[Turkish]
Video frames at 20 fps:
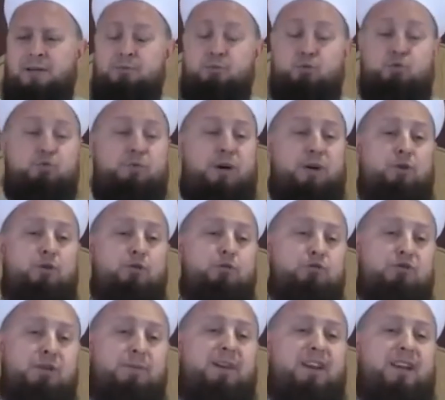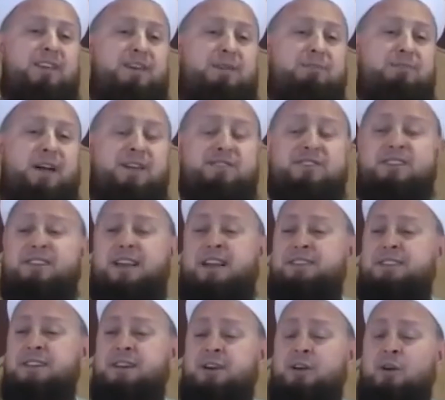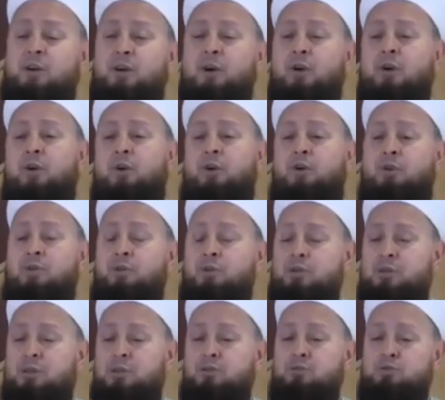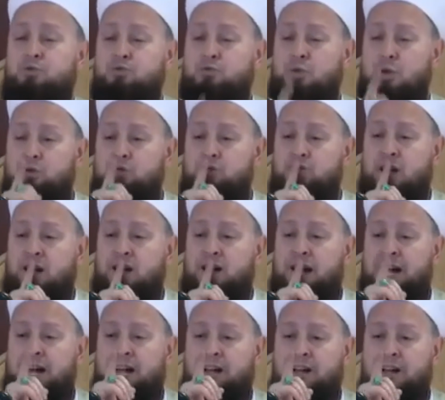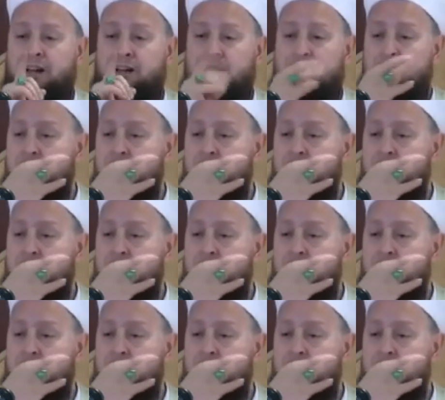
Müslüman öldüğü zaman adamlar zaten o su oruçlarına